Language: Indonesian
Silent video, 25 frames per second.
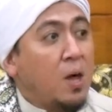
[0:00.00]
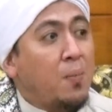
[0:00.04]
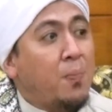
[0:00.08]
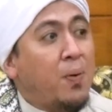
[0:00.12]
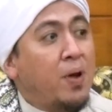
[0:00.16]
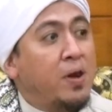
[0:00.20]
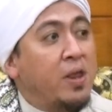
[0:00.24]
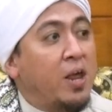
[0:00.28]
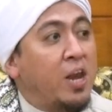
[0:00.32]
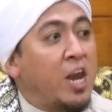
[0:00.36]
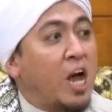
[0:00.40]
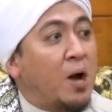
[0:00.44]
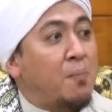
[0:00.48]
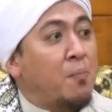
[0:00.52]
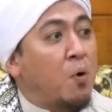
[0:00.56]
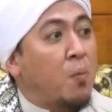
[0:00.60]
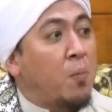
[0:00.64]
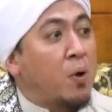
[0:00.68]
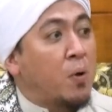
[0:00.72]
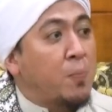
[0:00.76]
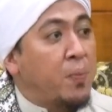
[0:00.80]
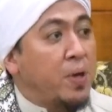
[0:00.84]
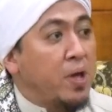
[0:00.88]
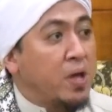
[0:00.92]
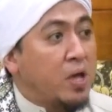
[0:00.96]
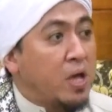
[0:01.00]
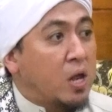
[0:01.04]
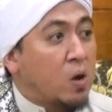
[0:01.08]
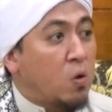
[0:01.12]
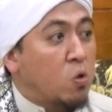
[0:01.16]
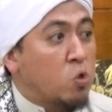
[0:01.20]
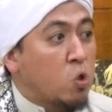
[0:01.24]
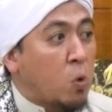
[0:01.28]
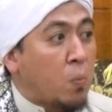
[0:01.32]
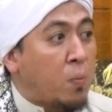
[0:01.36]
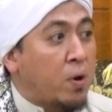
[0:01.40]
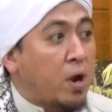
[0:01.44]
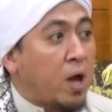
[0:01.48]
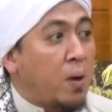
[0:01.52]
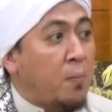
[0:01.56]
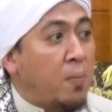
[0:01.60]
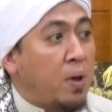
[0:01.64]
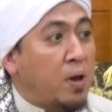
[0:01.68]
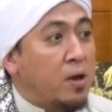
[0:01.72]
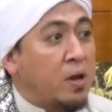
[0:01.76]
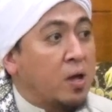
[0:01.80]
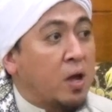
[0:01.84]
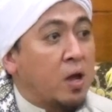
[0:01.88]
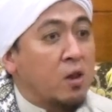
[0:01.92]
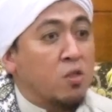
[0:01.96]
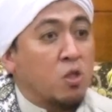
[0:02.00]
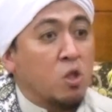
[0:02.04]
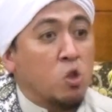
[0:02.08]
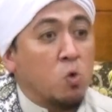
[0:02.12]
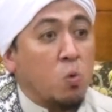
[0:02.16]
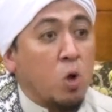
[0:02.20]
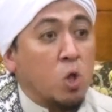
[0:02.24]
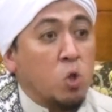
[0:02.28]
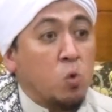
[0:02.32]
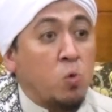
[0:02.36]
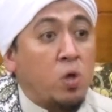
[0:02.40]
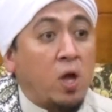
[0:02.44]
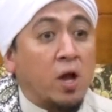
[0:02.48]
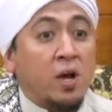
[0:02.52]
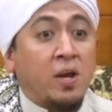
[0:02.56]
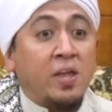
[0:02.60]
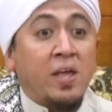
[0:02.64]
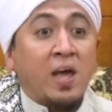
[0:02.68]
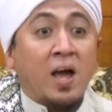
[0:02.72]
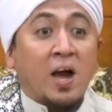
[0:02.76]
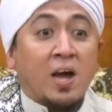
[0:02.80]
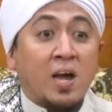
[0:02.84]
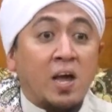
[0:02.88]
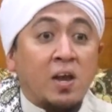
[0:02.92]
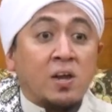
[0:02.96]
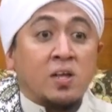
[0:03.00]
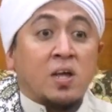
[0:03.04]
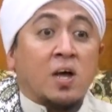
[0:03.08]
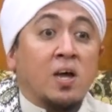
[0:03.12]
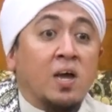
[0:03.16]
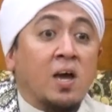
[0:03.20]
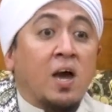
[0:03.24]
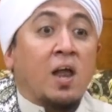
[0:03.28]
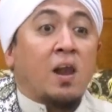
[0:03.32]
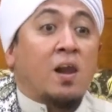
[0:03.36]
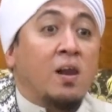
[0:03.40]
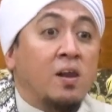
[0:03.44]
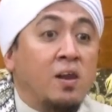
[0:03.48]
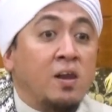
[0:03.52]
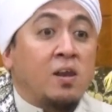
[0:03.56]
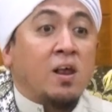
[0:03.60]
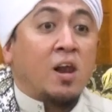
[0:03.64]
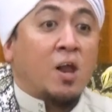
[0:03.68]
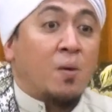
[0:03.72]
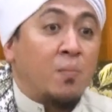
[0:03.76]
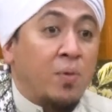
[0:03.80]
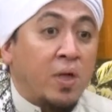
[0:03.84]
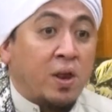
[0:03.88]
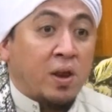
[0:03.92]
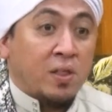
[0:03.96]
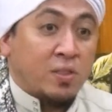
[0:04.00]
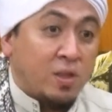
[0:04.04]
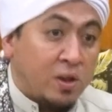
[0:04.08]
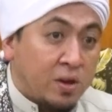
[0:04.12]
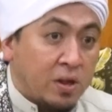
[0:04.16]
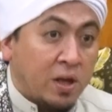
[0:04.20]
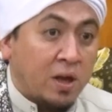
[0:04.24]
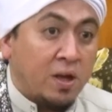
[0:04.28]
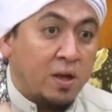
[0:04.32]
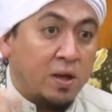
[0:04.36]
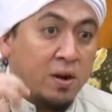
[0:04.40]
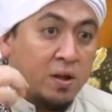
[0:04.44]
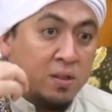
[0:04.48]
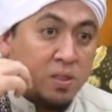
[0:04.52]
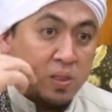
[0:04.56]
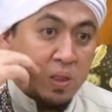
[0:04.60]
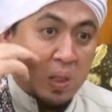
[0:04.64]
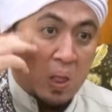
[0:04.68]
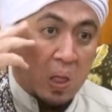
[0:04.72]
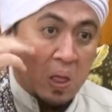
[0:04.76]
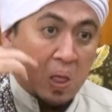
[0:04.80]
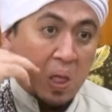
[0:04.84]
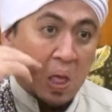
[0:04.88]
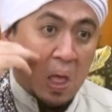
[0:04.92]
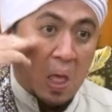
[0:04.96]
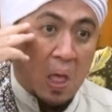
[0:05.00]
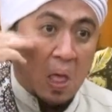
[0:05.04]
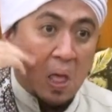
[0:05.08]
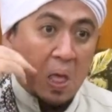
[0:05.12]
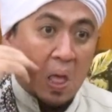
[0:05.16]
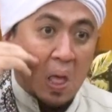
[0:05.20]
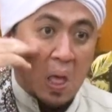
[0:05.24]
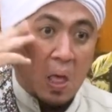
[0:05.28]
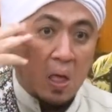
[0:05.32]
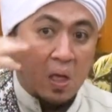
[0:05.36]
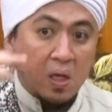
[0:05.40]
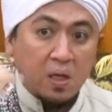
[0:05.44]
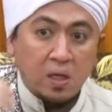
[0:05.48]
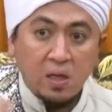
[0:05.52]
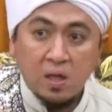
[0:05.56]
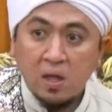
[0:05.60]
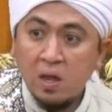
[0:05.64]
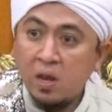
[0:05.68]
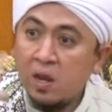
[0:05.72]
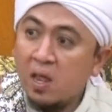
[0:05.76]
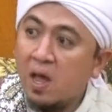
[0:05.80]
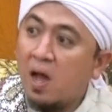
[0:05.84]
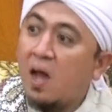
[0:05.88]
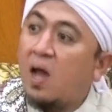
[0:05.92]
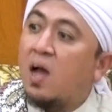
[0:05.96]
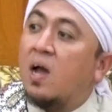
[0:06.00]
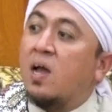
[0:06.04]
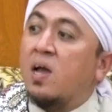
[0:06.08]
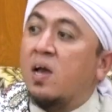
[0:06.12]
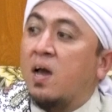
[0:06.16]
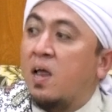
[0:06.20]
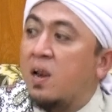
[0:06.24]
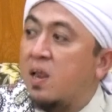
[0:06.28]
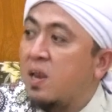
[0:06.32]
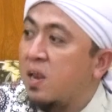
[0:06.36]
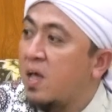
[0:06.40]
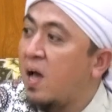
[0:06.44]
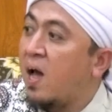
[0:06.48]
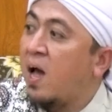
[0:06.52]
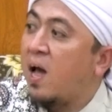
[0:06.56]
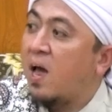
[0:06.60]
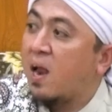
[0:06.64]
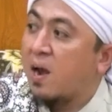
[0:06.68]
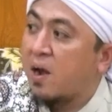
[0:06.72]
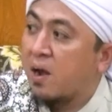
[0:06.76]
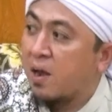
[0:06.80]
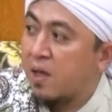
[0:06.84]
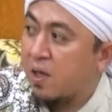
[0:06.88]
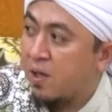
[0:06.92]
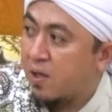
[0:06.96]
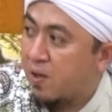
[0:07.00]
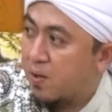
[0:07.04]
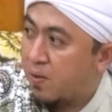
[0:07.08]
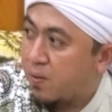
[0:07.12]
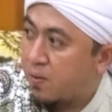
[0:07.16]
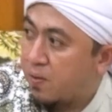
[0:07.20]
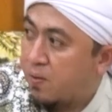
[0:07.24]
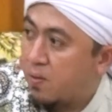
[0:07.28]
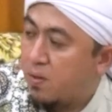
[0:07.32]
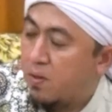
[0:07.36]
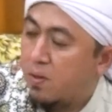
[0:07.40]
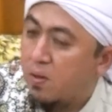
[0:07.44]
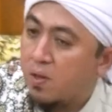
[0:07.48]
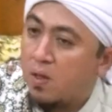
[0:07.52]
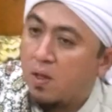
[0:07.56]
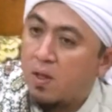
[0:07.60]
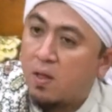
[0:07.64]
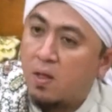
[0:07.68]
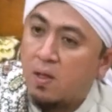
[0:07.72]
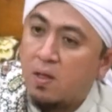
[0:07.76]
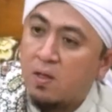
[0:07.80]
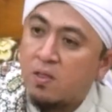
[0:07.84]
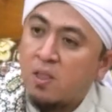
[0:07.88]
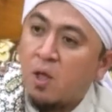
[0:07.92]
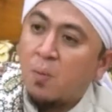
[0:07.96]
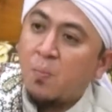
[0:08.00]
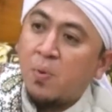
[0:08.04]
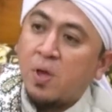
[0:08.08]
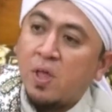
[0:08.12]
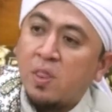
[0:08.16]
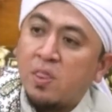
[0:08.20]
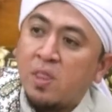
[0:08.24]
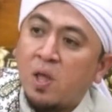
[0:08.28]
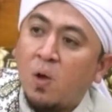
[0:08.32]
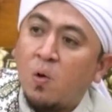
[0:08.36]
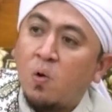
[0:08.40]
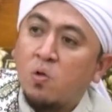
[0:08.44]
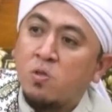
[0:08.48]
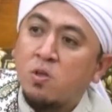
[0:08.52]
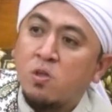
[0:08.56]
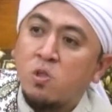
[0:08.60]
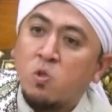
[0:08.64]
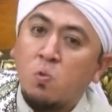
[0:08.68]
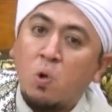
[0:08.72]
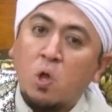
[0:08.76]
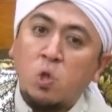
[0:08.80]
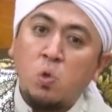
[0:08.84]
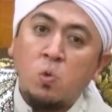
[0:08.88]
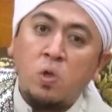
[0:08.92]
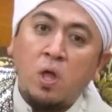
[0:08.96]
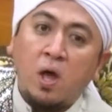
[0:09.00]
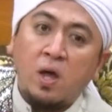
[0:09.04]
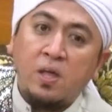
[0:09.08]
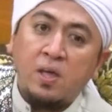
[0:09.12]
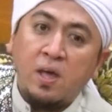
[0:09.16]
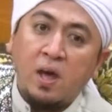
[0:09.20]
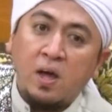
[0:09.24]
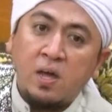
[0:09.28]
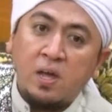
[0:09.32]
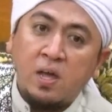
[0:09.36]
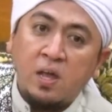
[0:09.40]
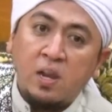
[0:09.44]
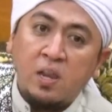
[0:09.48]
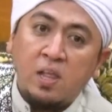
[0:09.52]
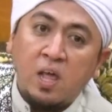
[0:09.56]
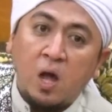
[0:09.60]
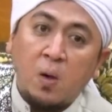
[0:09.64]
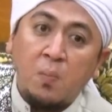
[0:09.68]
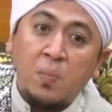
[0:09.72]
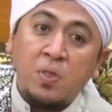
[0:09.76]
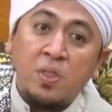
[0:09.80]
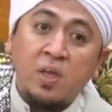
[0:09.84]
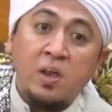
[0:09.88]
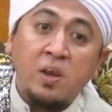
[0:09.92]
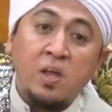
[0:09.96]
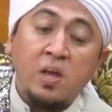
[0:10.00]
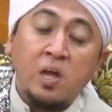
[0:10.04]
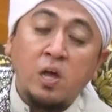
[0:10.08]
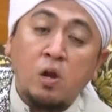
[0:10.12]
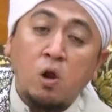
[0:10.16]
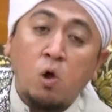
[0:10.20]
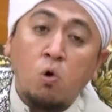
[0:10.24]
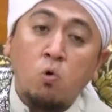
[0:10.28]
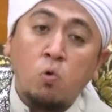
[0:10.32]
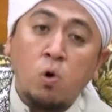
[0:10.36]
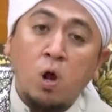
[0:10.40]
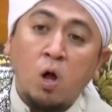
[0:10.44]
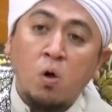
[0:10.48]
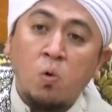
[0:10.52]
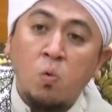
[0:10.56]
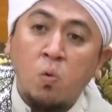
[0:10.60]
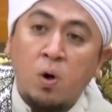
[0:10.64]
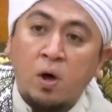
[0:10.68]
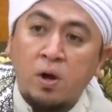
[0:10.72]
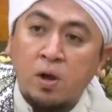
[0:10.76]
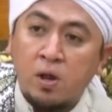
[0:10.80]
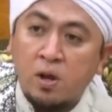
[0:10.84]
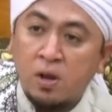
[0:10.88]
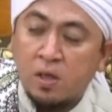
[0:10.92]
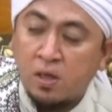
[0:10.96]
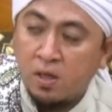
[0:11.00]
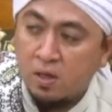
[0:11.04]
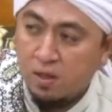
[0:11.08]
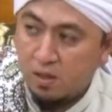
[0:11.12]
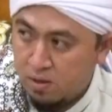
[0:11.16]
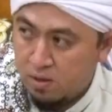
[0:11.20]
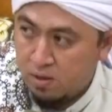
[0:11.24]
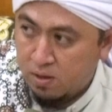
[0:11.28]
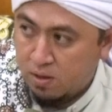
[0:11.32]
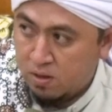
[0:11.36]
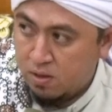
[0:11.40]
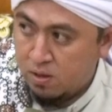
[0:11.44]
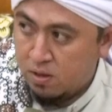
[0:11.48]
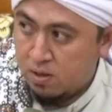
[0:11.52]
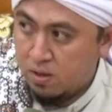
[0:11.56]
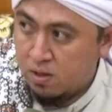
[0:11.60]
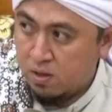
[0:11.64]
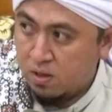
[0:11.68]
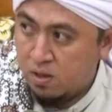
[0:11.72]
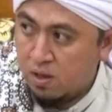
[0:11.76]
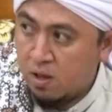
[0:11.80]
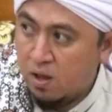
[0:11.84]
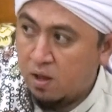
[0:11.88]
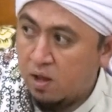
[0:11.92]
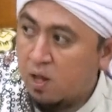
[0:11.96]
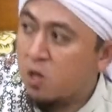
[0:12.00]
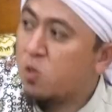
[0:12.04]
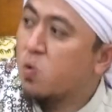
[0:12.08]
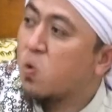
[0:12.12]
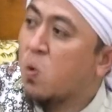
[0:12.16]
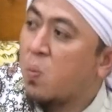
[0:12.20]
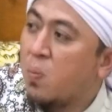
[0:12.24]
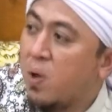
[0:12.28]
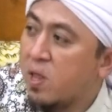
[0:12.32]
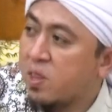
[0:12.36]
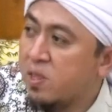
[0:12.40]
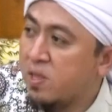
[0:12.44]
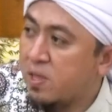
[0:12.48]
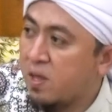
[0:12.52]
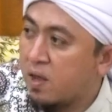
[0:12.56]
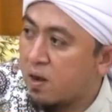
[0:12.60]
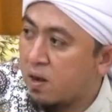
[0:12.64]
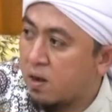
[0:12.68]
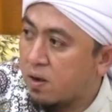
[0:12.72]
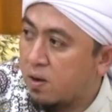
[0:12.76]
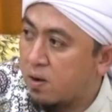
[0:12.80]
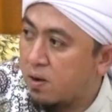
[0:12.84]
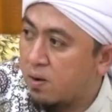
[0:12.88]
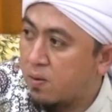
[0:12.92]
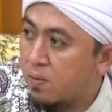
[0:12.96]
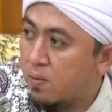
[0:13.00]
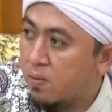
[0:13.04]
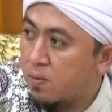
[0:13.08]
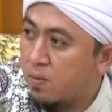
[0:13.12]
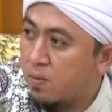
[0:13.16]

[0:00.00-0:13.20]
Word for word: Kenapa dia tidak mau berpikir untuk beramal dengan sesuatu yang dia akan kekal di dalamnya nanti di akhirat? Ini akal ini aneh. Sampai yang tahu sesuatu yang yakin yang menjadi keraguan-keraguan ini, ya itu kematian.